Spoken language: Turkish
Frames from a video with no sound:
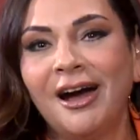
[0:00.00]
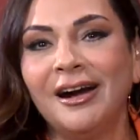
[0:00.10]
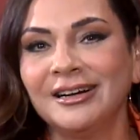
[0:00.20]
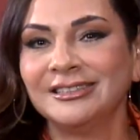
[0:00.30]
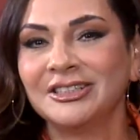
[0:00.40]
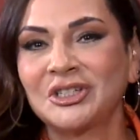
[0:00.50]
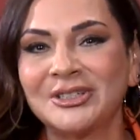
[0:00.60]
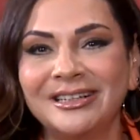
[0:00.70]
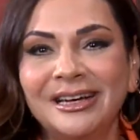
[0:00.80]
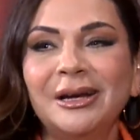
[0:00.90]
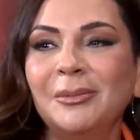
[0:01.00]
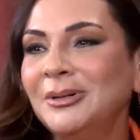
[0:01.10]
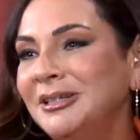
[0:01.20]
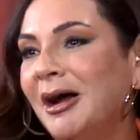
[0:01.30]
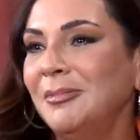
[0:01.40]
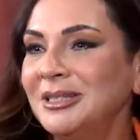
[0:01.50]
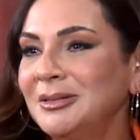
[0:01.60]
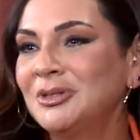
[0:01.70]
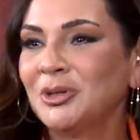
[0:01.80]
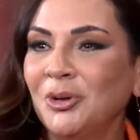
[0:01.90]
ya arkadaşın. Değil mi? Pınar
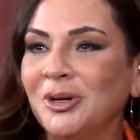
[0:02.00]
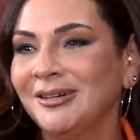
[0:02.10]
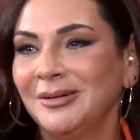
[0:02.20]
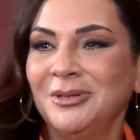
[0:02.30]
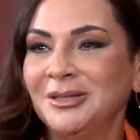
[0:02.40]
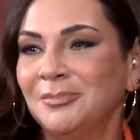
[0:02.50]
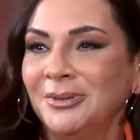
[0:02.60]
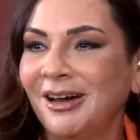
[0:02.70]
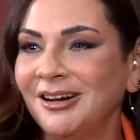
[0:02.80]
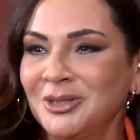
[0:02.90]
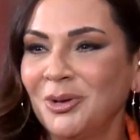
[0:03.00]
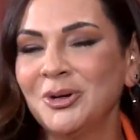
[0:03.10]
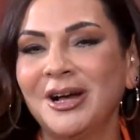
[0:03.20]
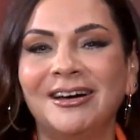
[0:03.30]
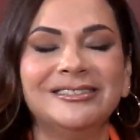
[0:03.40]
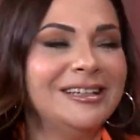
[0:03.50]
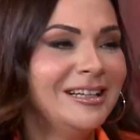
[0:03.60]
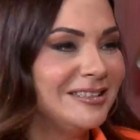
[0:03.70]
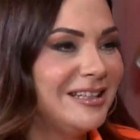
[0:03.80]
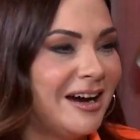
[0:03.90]
bizim soy, e, bizim Pınar Soykan
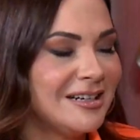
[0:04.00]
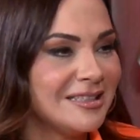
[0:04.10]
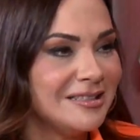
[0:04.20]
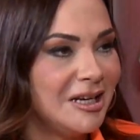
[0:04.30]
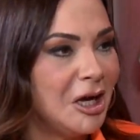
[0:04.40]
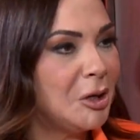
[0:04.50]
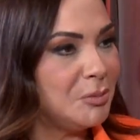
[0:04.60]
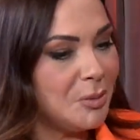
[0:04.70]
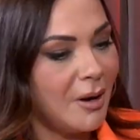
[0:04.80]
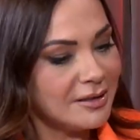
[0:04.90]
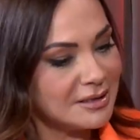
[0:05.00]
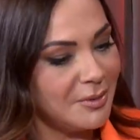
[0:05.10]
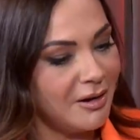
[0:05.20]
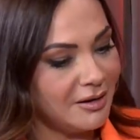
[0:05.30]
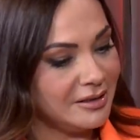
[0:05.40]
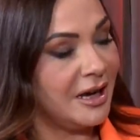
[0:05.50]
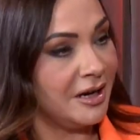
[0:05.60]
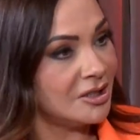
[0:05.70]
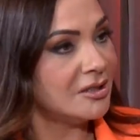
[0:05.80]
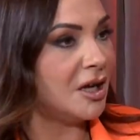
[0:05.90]
dersin. bir baktım
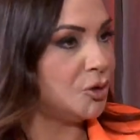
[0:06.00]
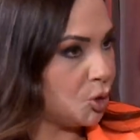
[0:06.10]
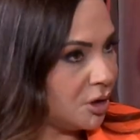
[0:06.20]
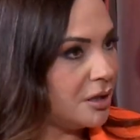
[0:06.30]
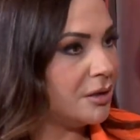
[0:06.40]
gerçekten çok